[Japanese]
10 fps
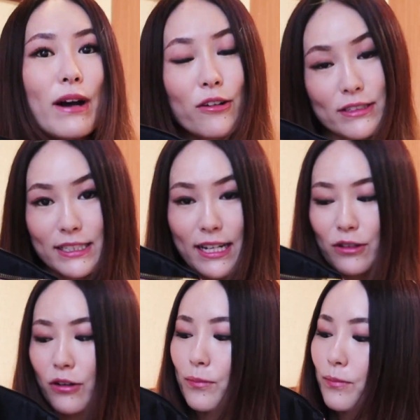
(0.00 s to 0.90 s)
はこちら
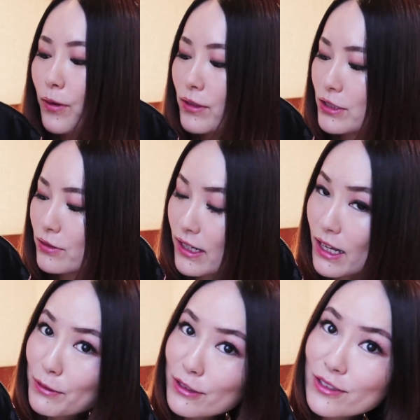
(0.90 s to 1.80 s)
のポーチの
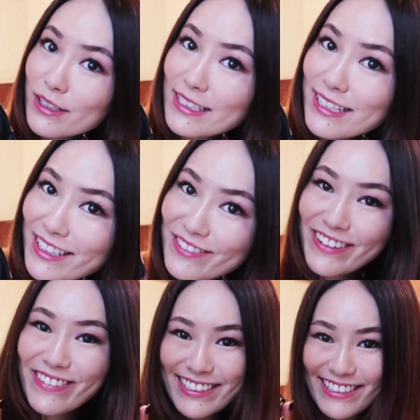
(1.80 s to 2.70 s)
中身を紹介したいと思
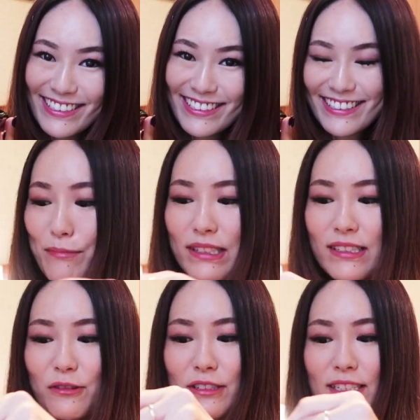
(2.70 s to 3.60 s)
いますまず
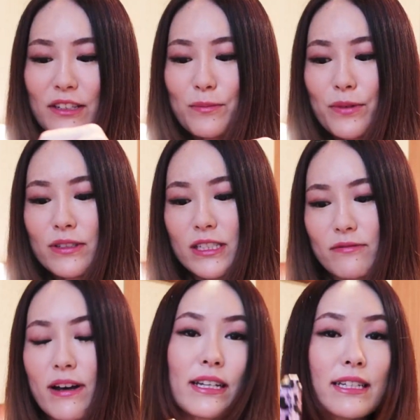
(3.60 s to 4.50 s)
ねこちらの
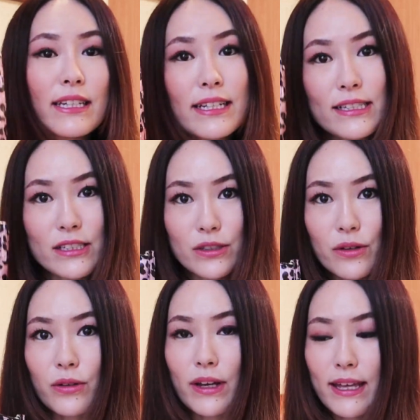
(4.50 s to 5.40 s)
ポーチはイギリス
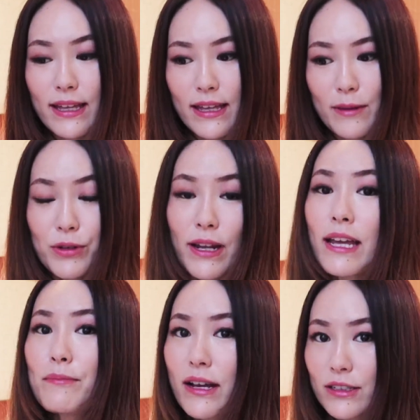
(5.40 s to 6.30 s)
の、えー、
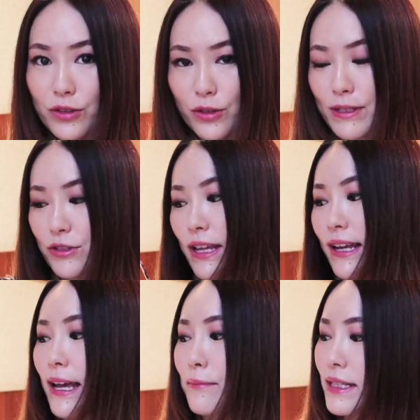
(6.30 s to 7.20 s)
プライマークという場所で
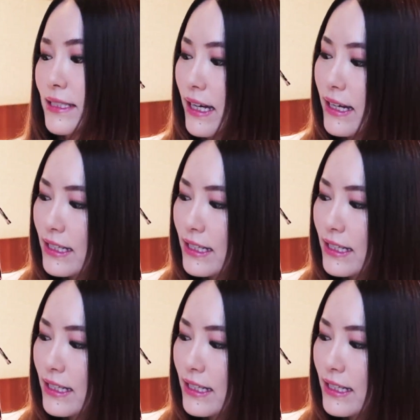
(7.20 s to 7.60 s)
買いました